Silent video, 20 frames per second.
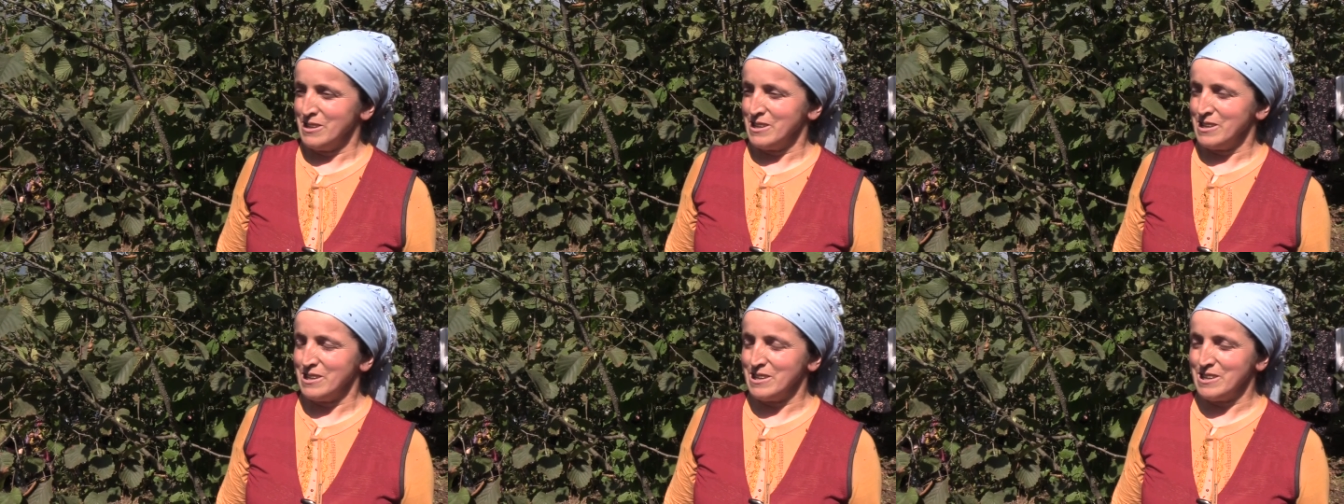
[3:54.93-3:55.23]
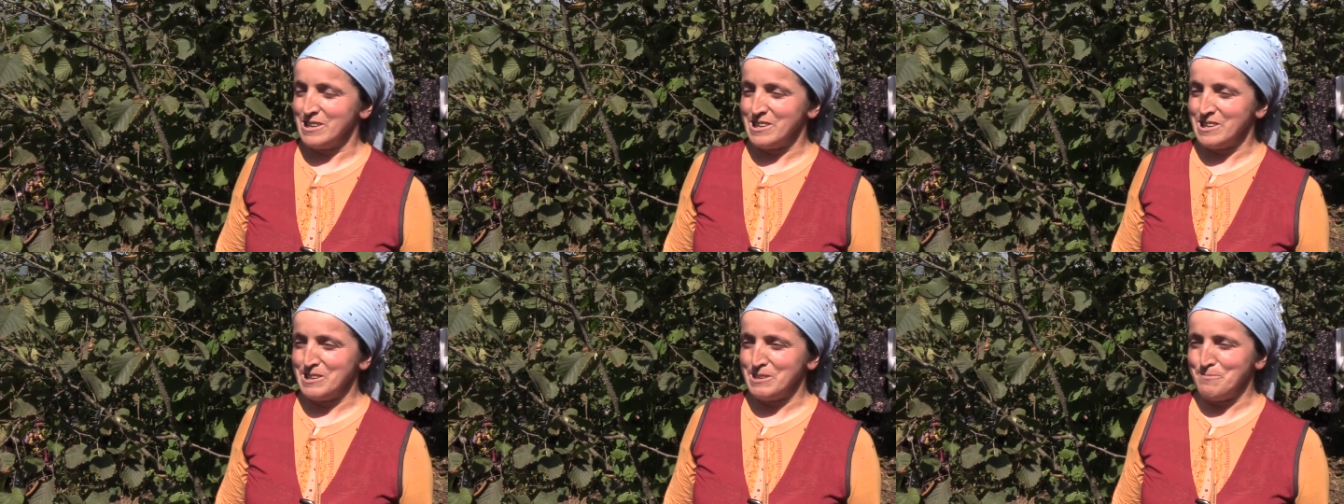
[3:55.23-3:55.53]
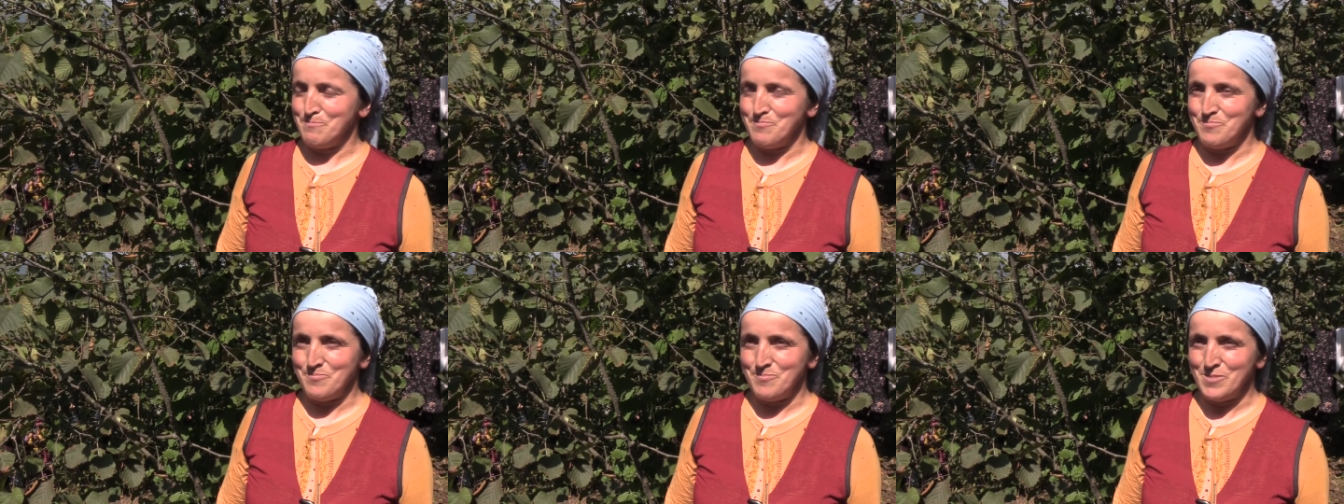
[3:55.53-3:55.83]
Ee,
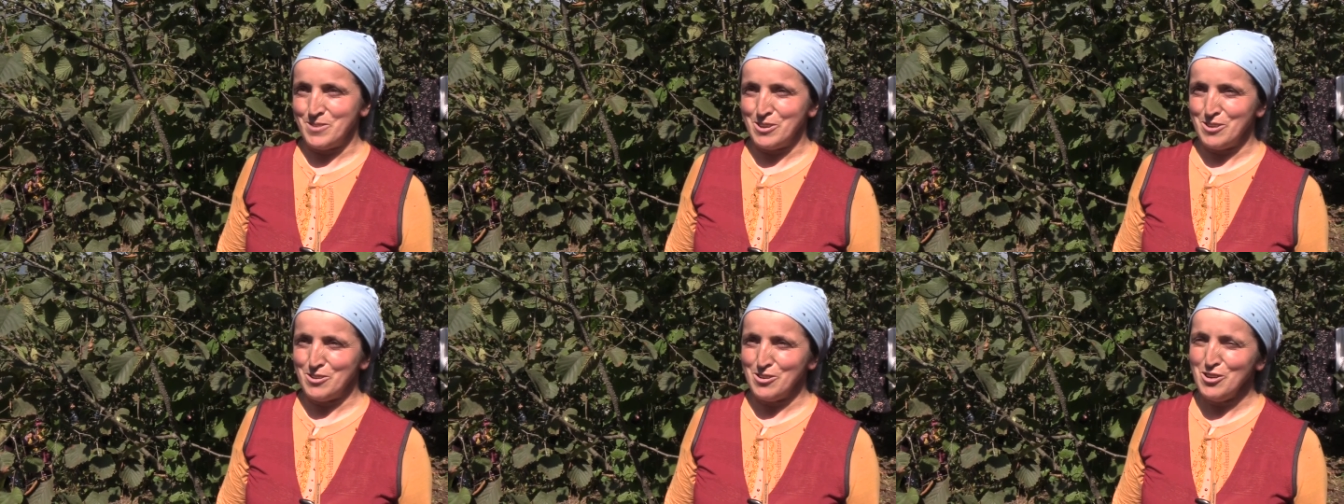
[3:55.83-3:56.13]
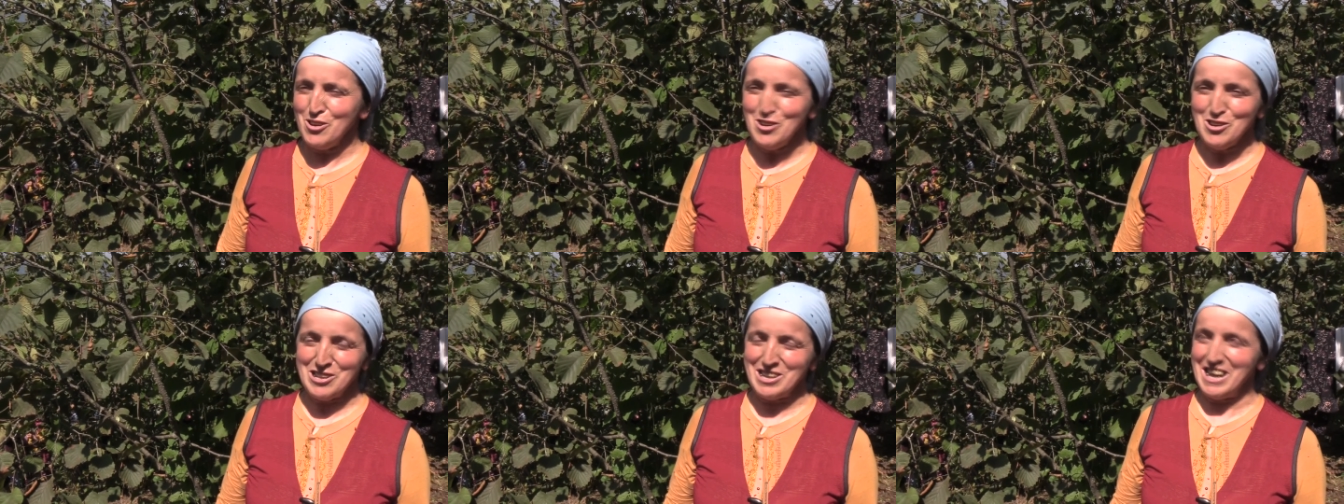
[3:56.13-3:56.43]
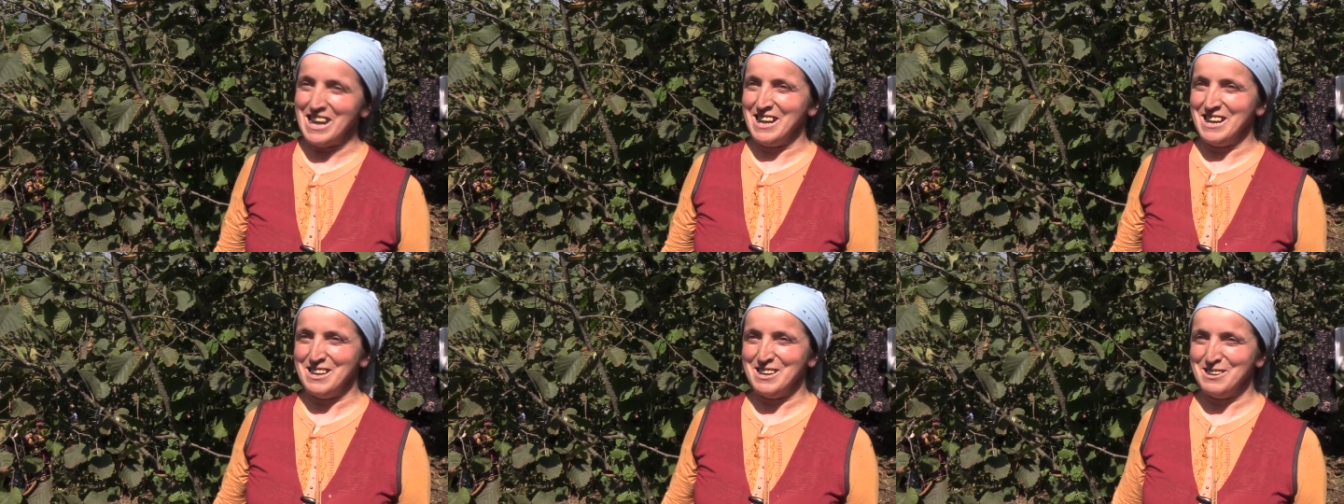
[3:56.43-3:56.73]

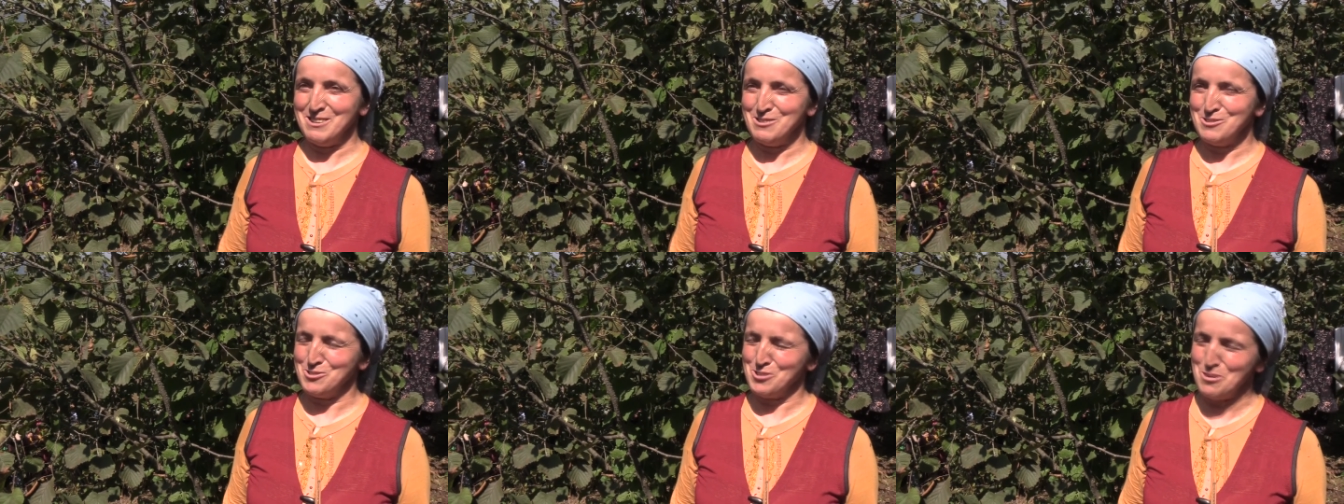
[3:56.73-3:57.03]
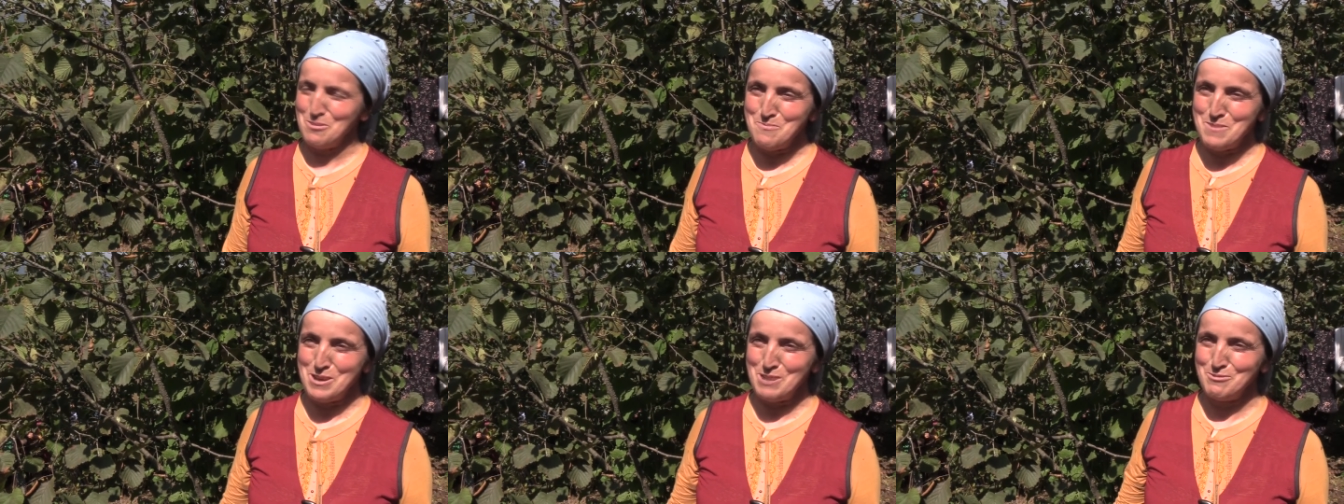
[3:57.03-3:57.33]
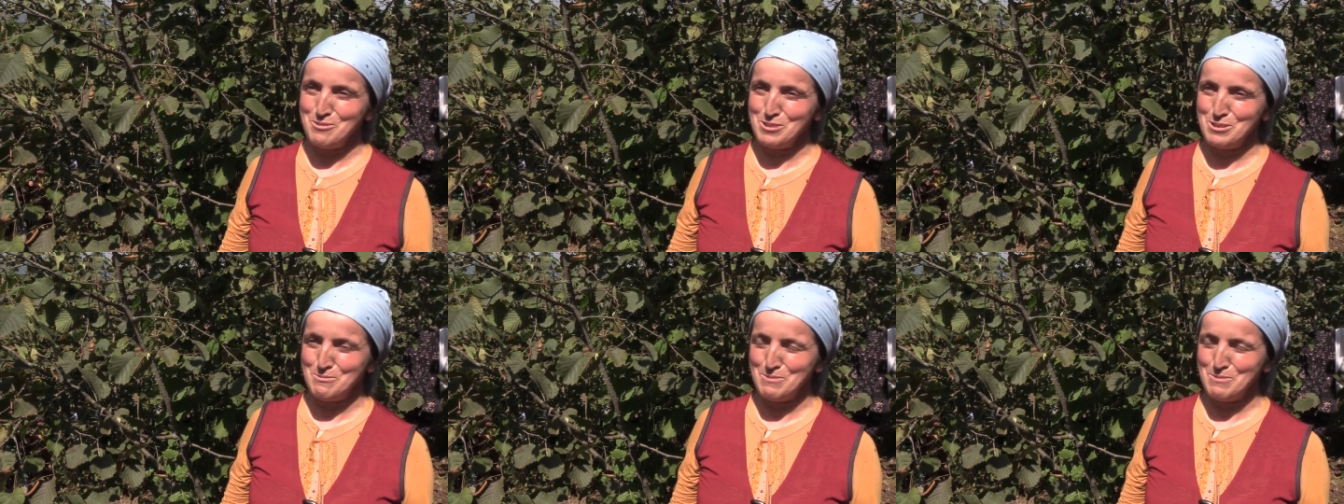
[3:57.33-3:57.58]
öyle. Çok memnunum.